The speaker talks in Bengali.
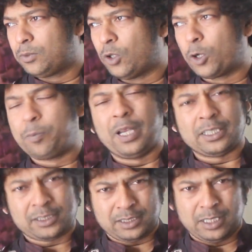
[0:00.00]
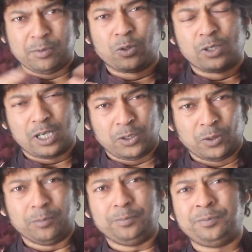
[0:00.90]
দরবেশ এবং অন্যান্য
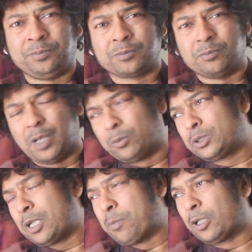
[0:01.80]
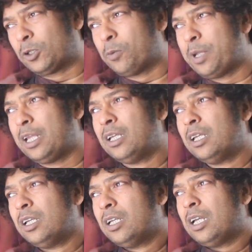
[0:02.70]
ব্যবস্থার মাধ্যমে
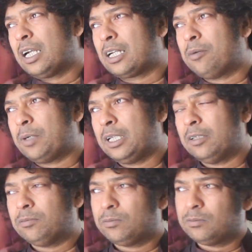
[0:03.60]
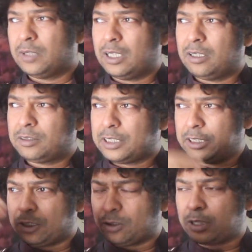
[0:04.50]
একটা মানে
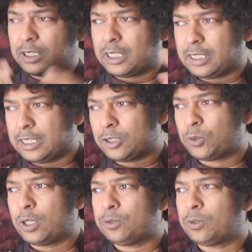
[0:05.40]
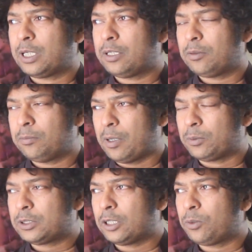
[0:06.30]
সৃষ্টিকর্তার সাথে একটা যোগাযোগের
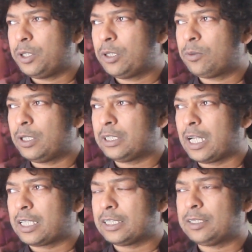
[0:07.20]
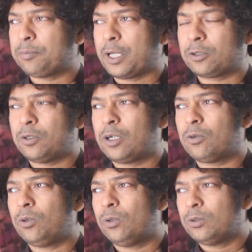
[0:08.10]
ব্যবস্থা তৈরি করে তার কাছে প্রার্থনা
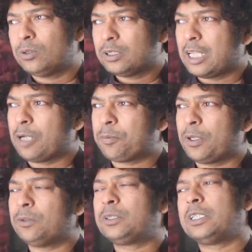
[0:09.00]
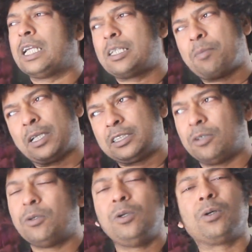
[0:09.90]
করলো তারপরে হচ্ছে যে একটা
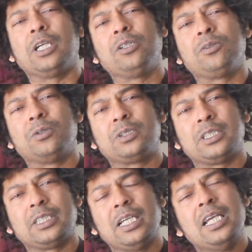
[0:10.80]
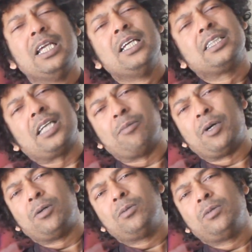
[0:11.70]
বাচ্চা হইলো কিন্তু হচ্ছে যে
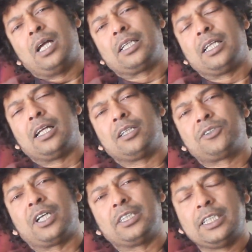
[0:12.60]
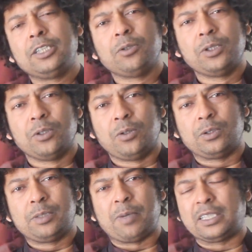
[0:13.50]
সামাও একটা ট্রাজেডি তৈরি হইলো
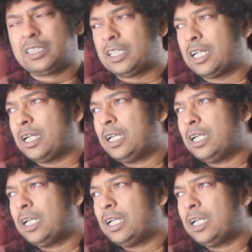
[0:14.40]
যে বাচ্চাটা